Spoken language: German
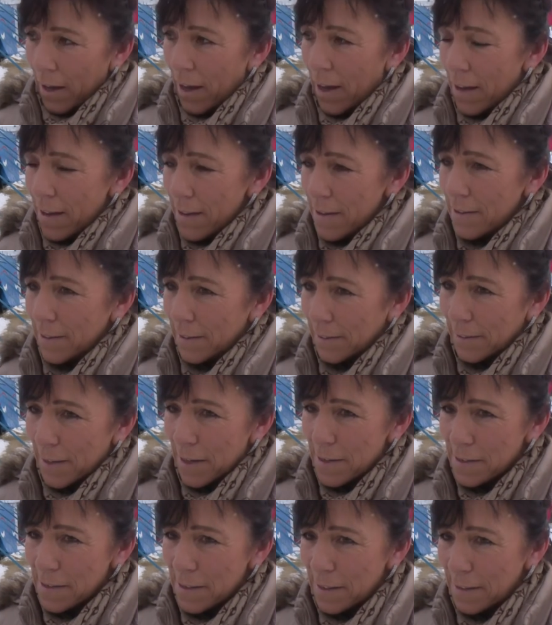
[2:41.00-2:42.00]
Ja,
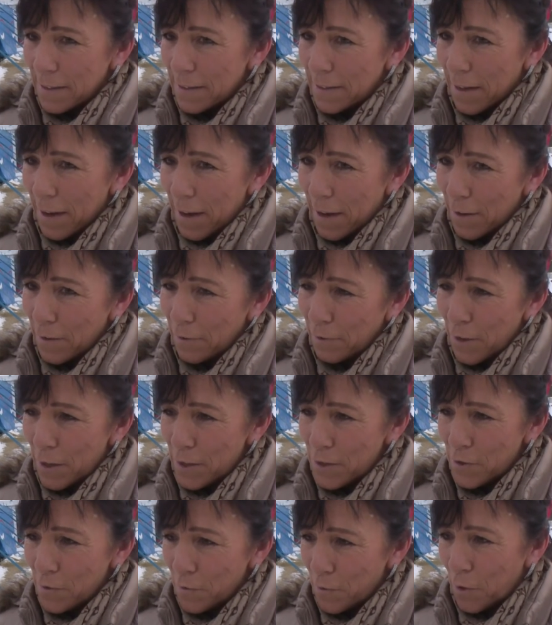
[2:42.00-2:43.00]
das sind keine
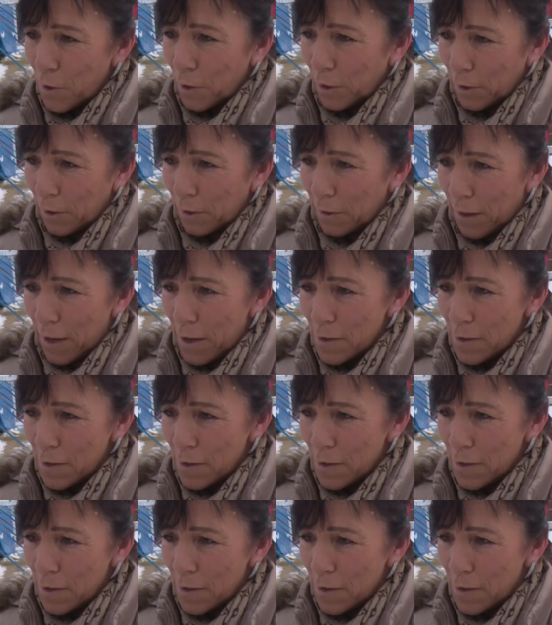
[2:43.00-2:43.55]
falschen Worte.